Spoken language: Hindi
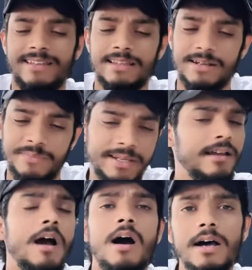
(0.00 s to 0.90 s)
इधर भी
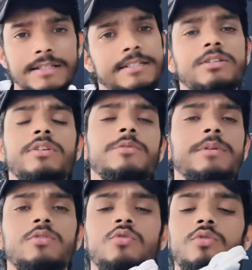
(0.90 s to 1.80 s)
हाथ से तो ये
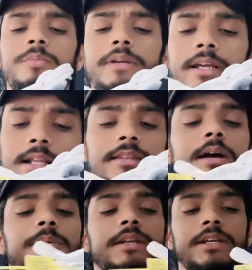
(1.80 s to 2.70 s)
बिल्कुल भी
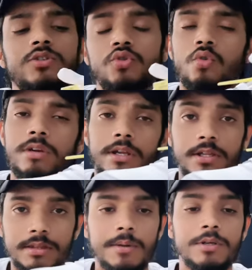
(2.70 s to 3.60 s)
हिलता भी नहीं है शोल
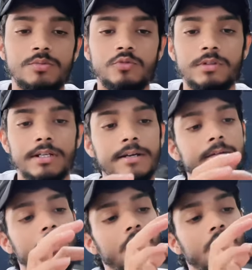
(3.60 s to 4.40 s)
इतना मजबूत है ना